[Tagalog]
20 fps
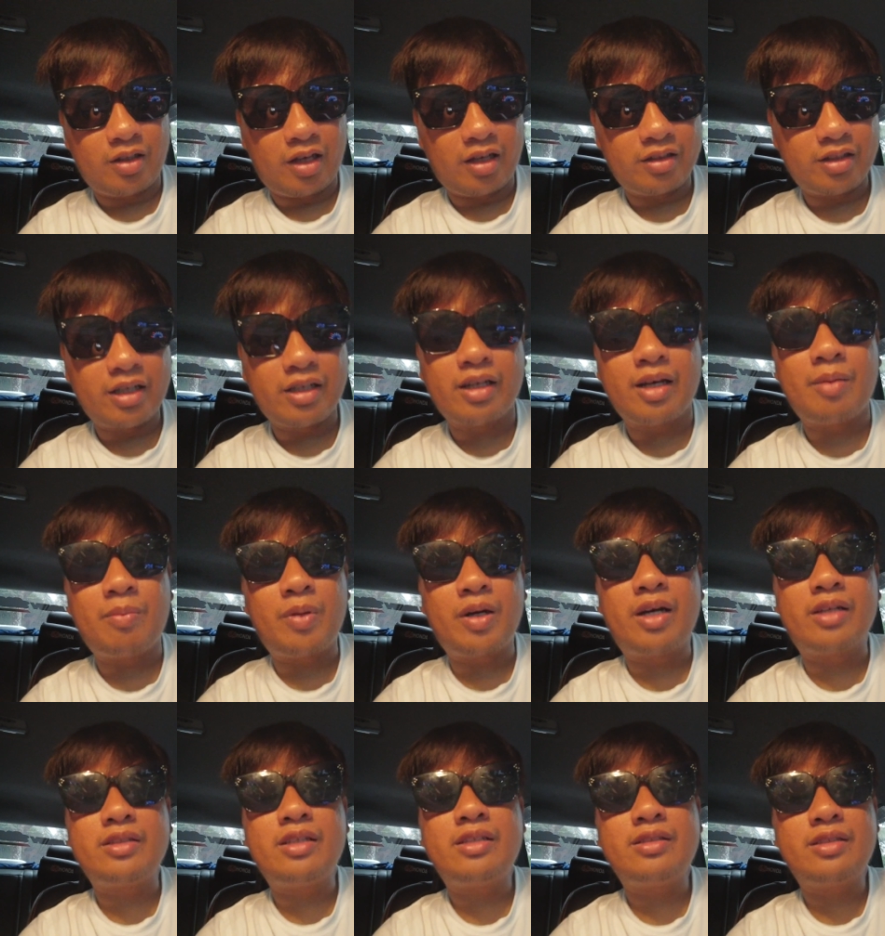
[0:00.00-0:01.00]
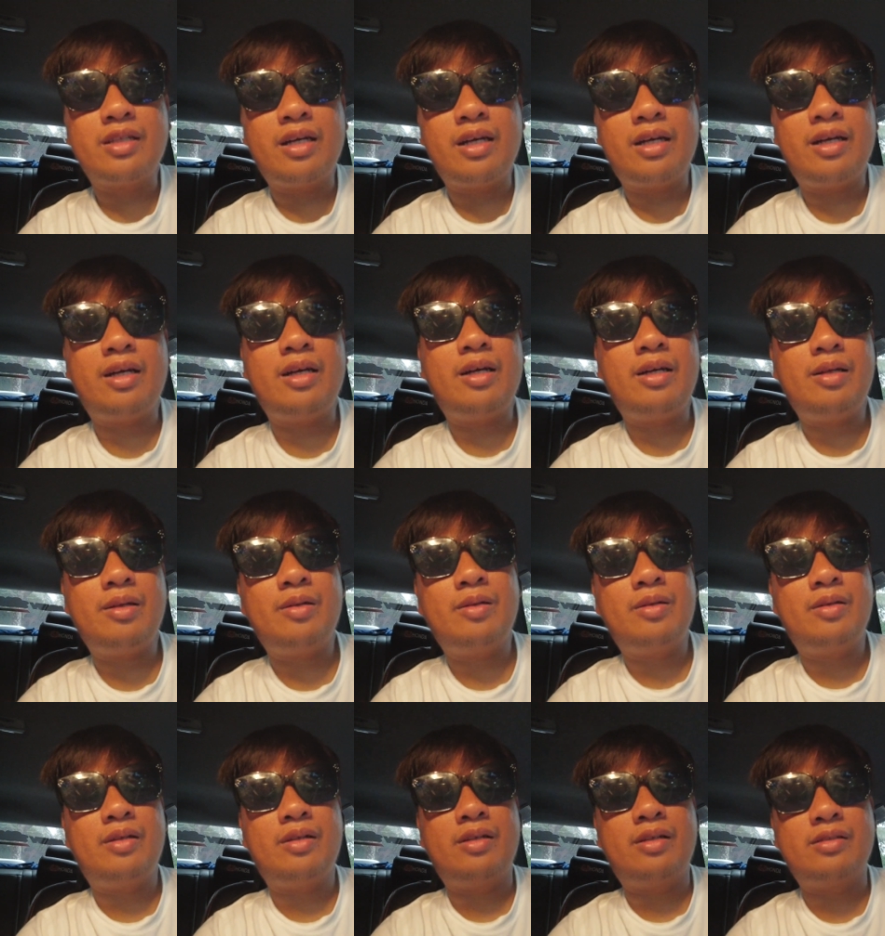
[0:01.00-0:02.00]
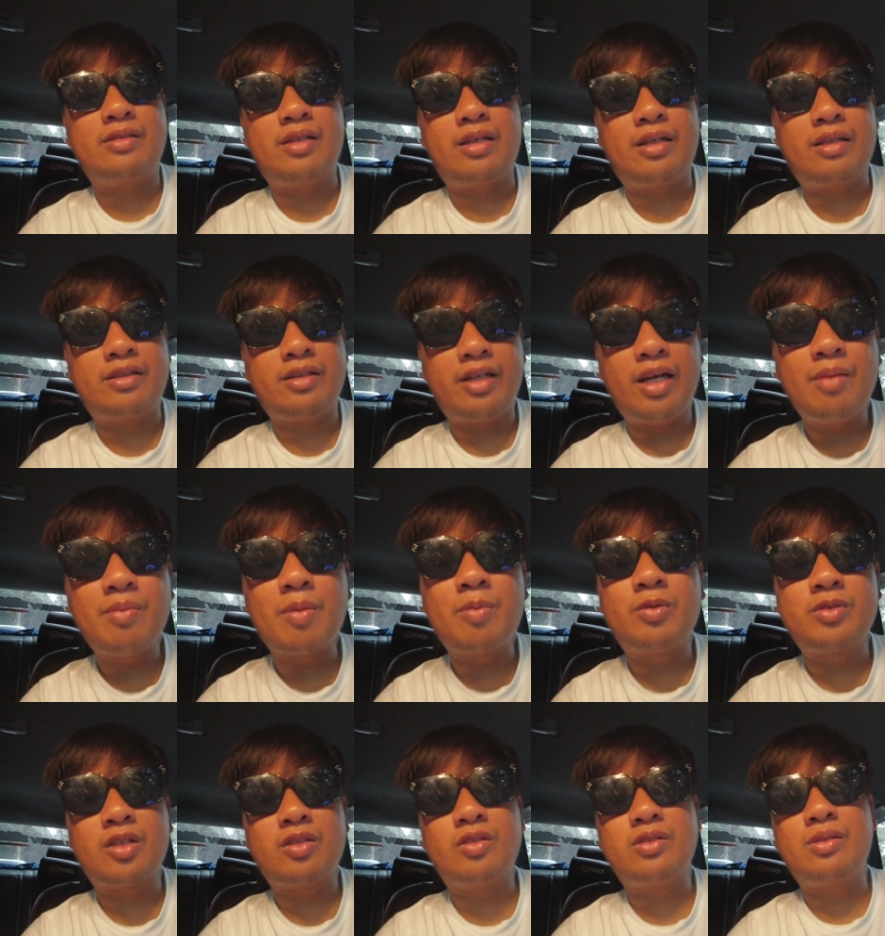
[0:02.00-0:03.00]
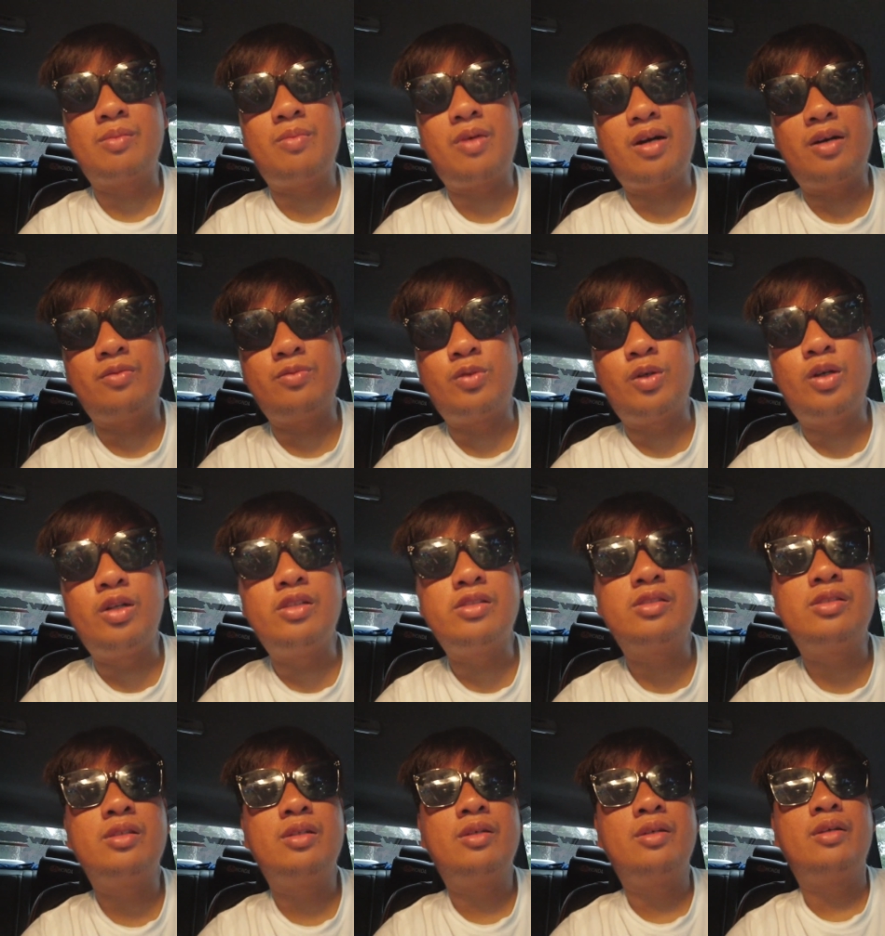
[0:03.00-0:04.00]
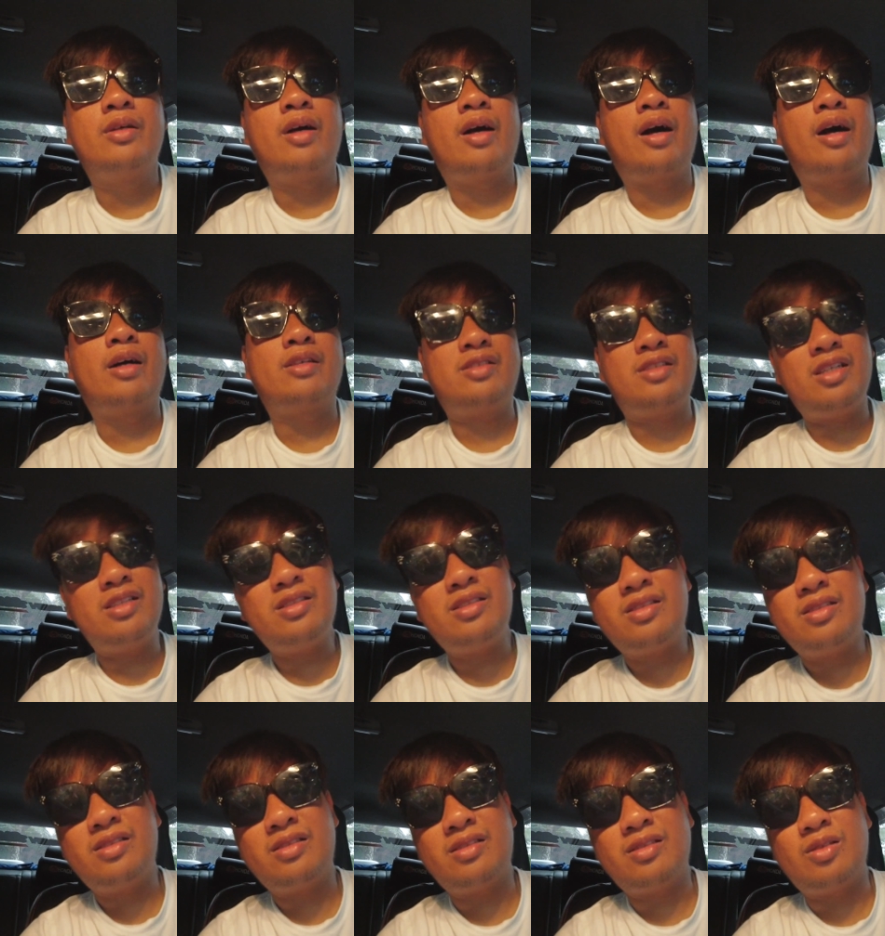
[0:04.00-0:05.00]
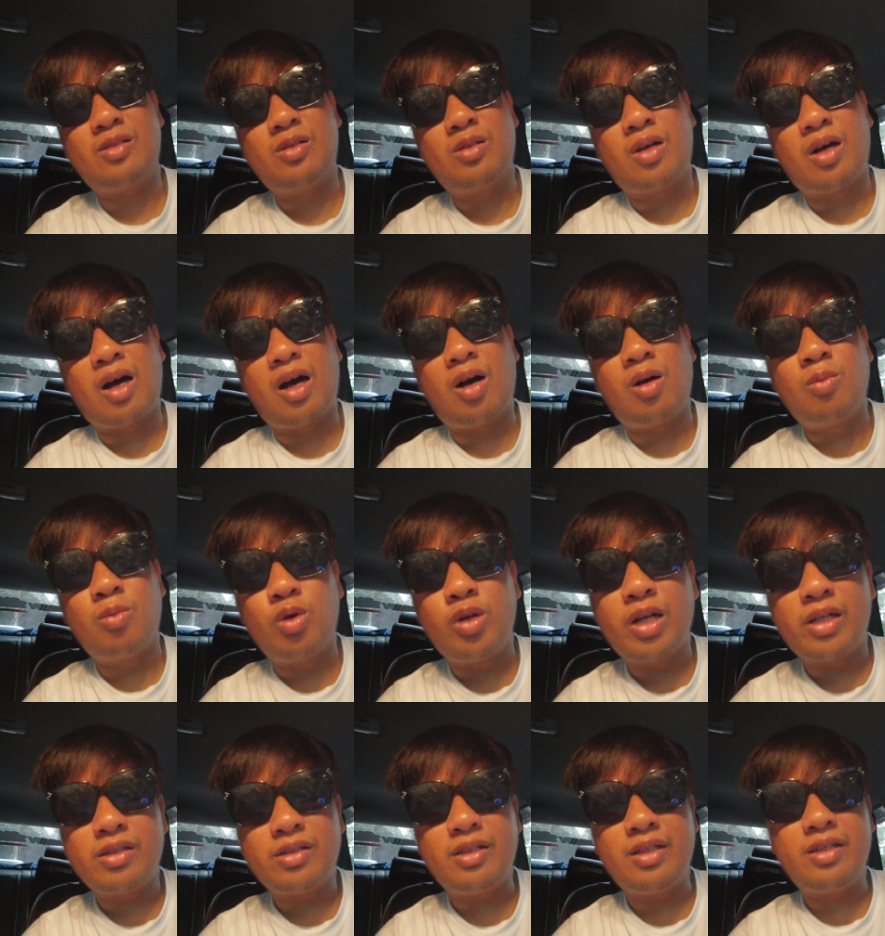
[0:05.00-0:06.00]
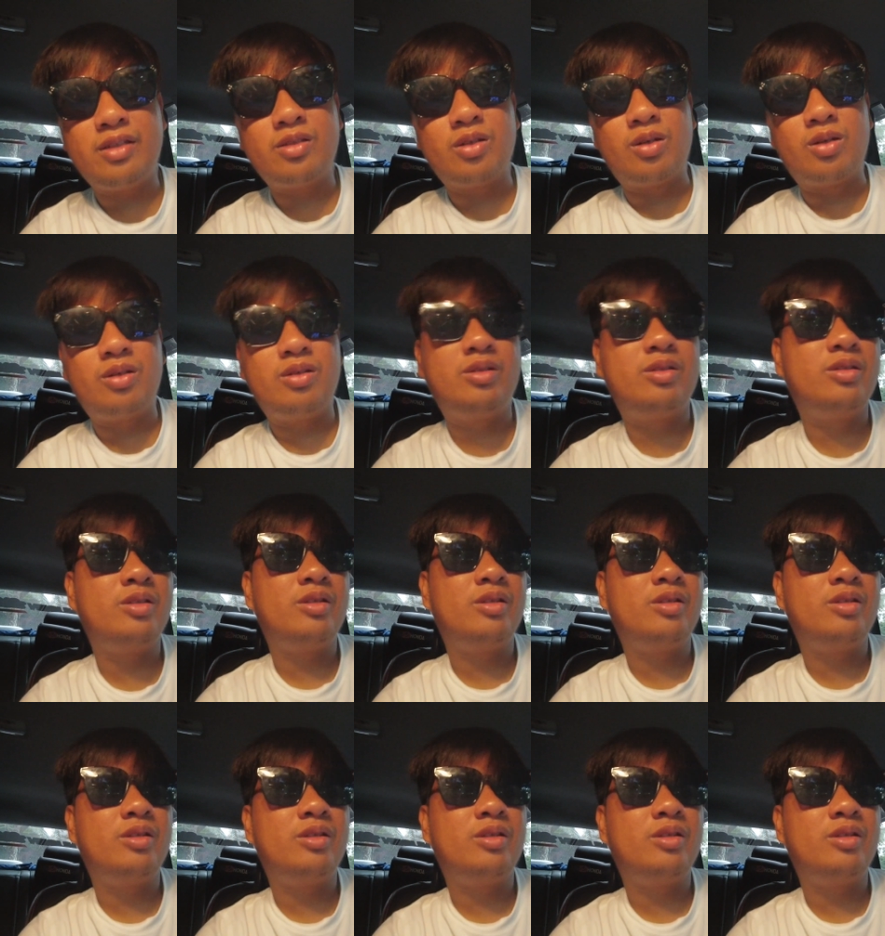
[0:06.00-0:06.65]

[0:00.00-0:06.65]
and then uh, pagdating sa sa trail papunta dun sa mga falls uh, since uh, umulan dito